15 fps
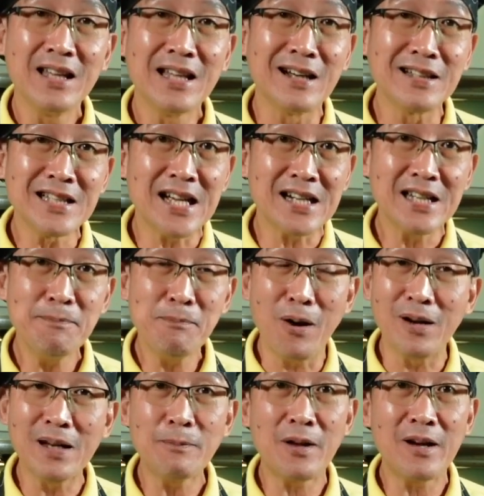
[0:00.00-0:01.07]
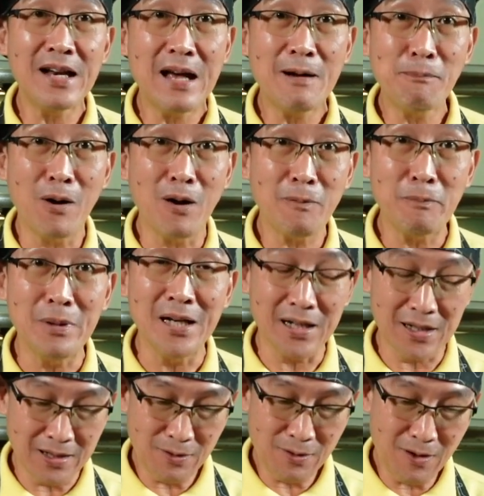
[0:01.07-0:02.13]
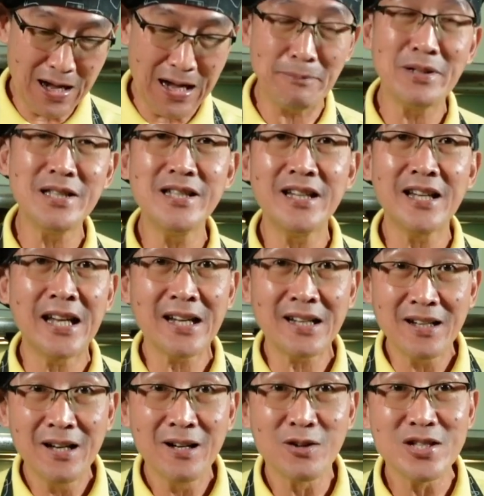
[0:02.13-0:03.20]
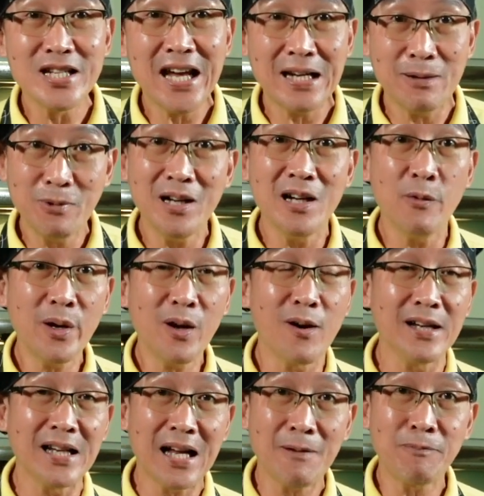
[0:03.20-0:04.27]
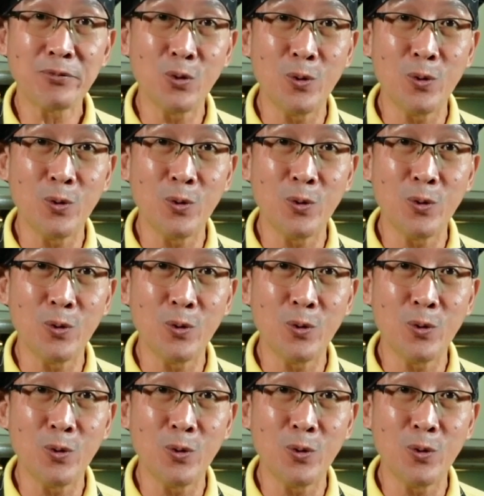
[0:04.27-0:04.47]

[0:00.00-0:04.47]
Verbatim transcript: หลังจากที่ปลอกเรียบร้อยแล้วปลอกเปลือกแล้วก็หั่นเป็นชิ้นเล็กๆก็แช่น้ำเกลือไว้ก่อนนะครับ